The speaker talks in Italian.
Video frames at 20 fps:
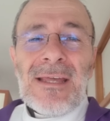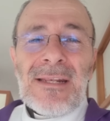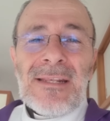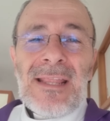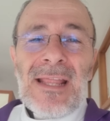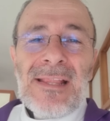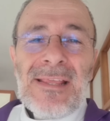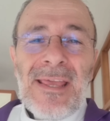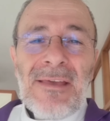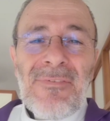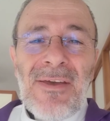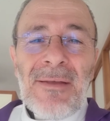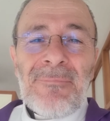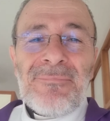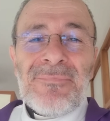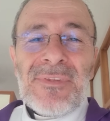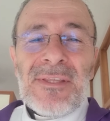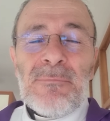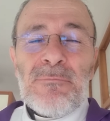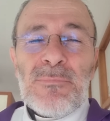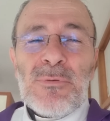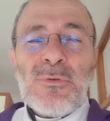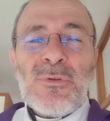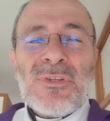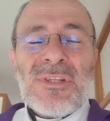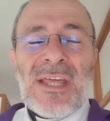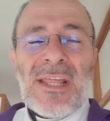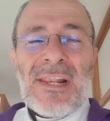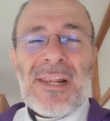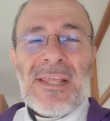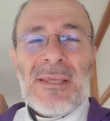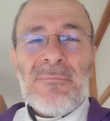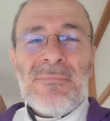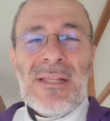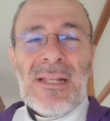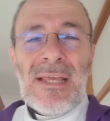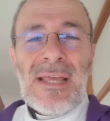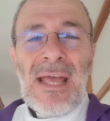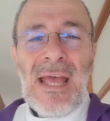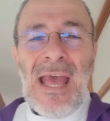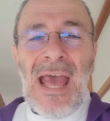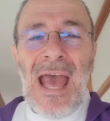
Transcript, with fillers: negli eventi più terribili,